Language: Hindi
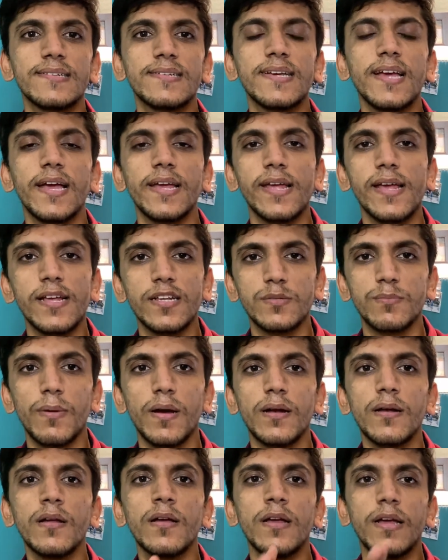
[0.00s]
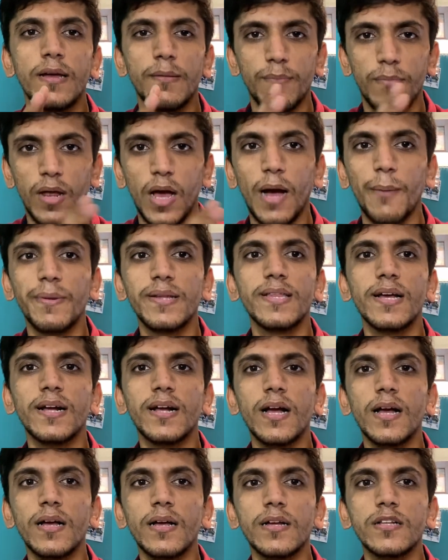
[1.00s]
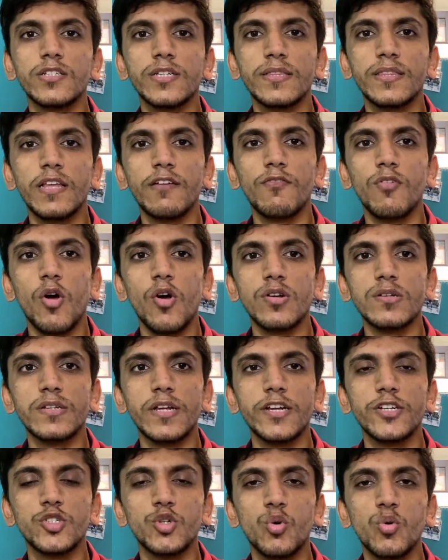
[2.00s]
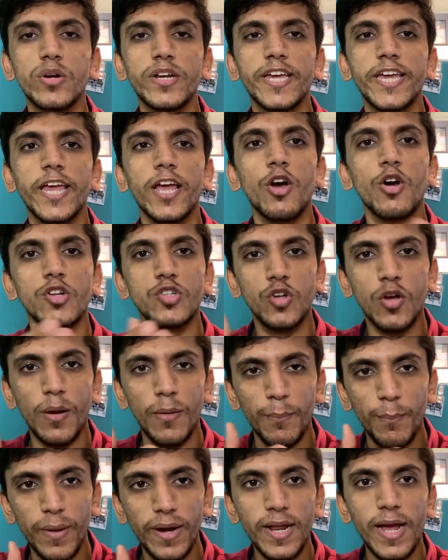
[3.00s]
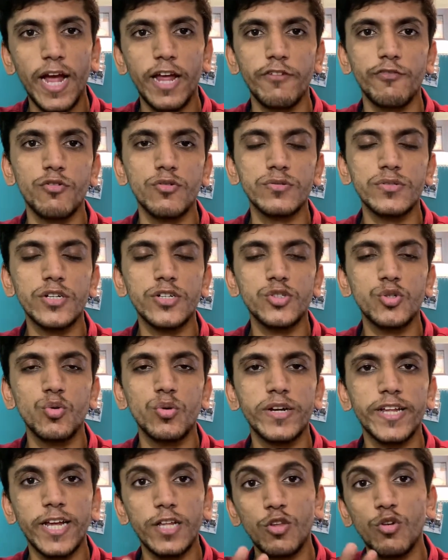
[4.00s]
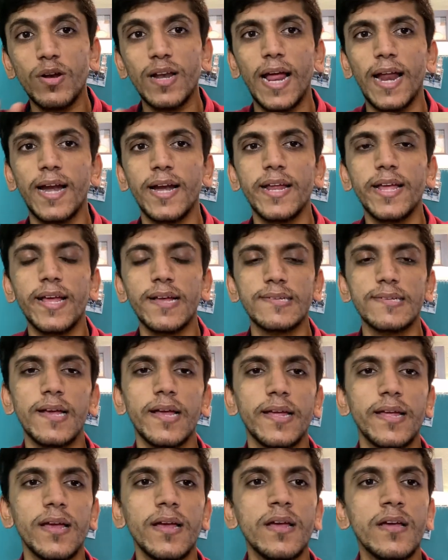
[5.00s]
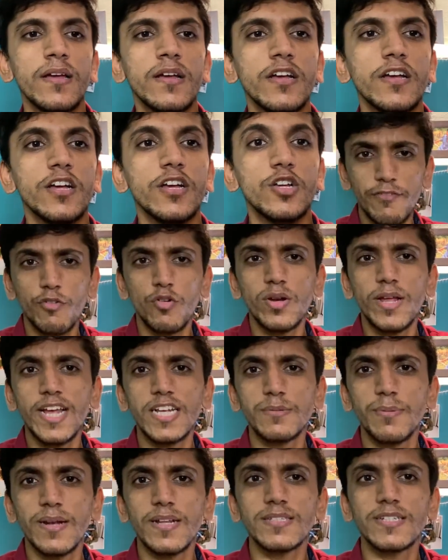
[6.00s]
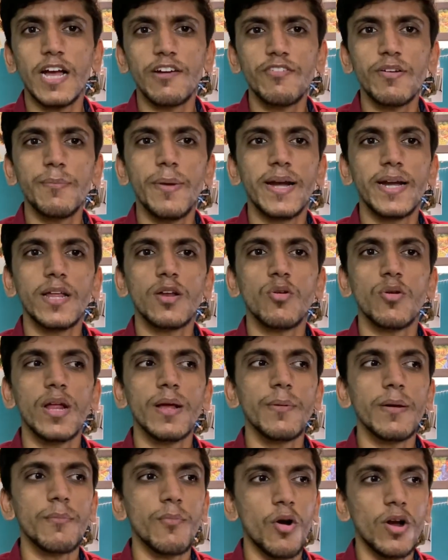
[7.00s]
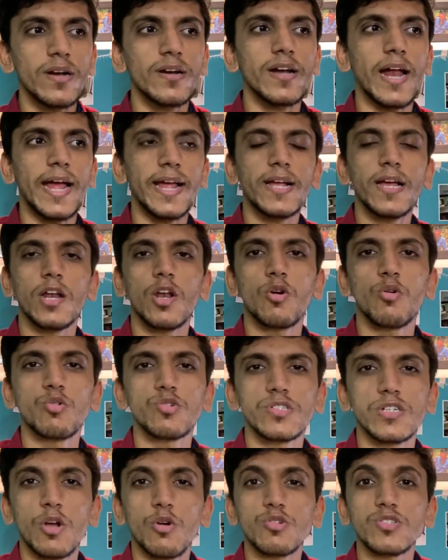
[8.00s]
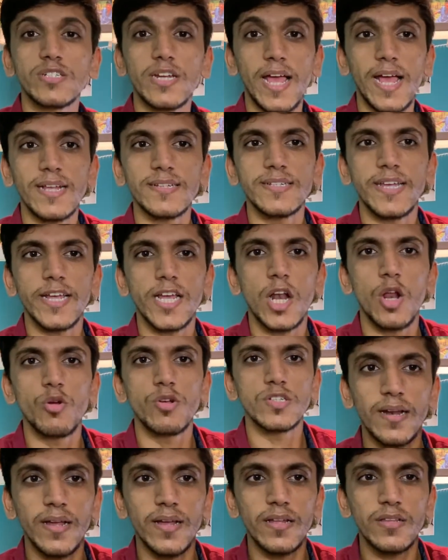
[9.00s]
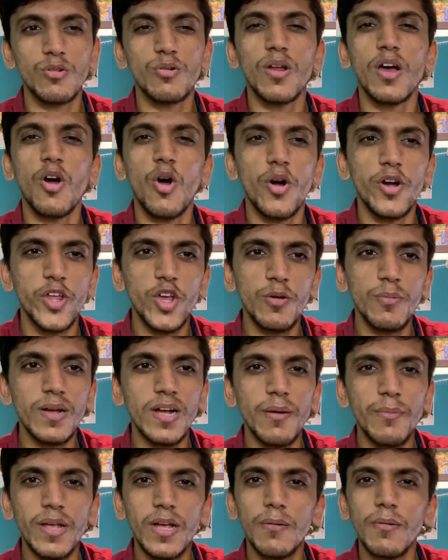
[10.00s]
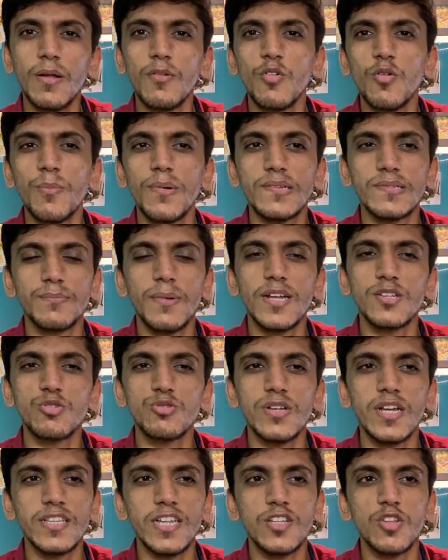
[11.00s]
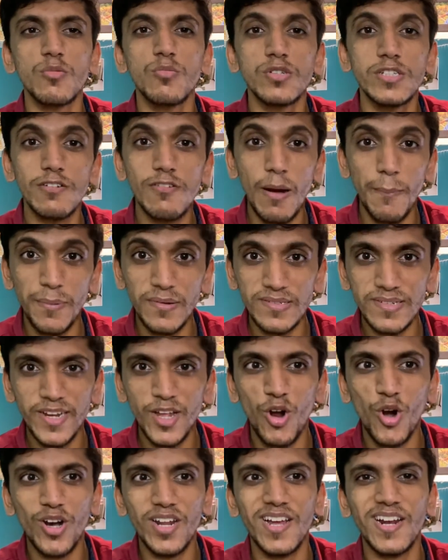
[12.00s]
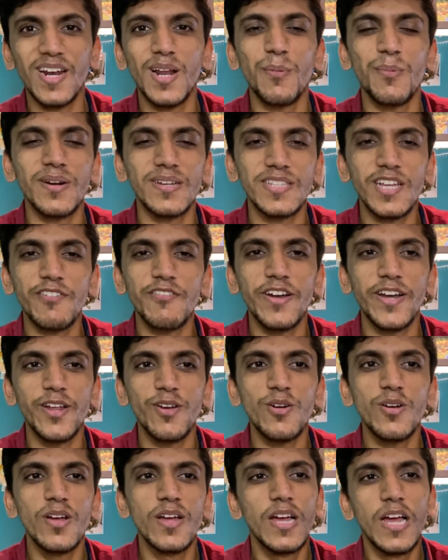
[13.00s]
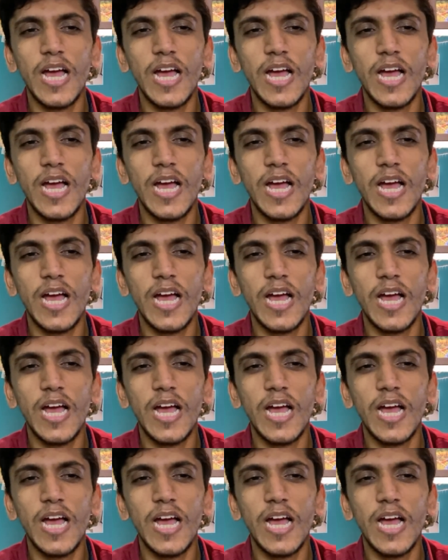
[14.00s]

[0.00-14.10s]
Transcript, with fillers: कैसी आई है इस बार अभी तक का जितने व्लॉग्स के शूट किए और जो अब मैंने आईफोन से शूट किया तो क्लैरिटी कैसा आई है आईफोन का एक्सपीरियंस काफ़ी बेटर हो रहा है मैं बहुत ट्राई कर रहा हूँ कुछ ना कुछ नया सीख रहा हूँ थोड़ा ऑडियो में कभी कभार वो मिसमैच हो जाता है तो मुझे वापस रिकॉर्ड करना पड़ता है वीडियो